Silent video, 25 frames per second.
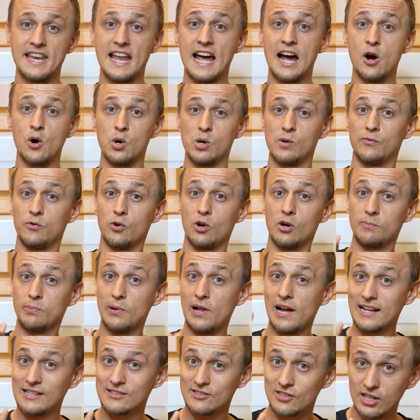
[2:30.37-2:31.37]
Ahora,
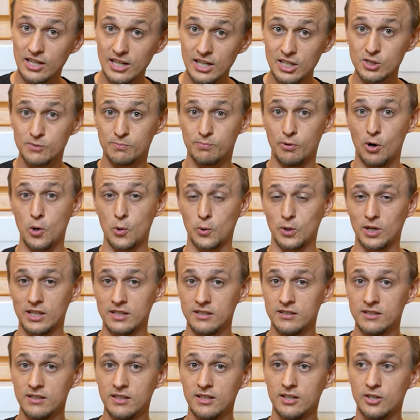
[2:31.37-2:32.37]
si el
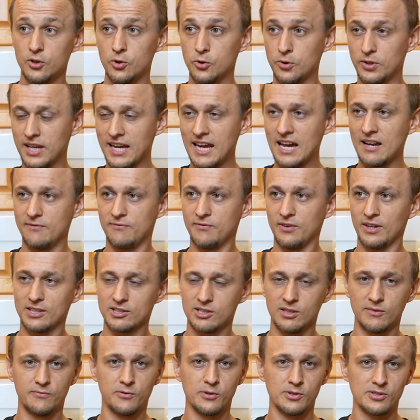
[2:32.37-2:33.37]
electrodoméstico está dañado y por
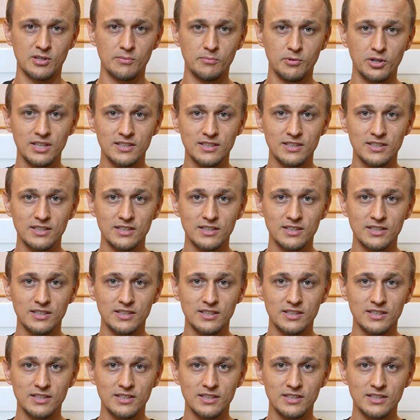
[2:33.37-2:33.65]
algún motivo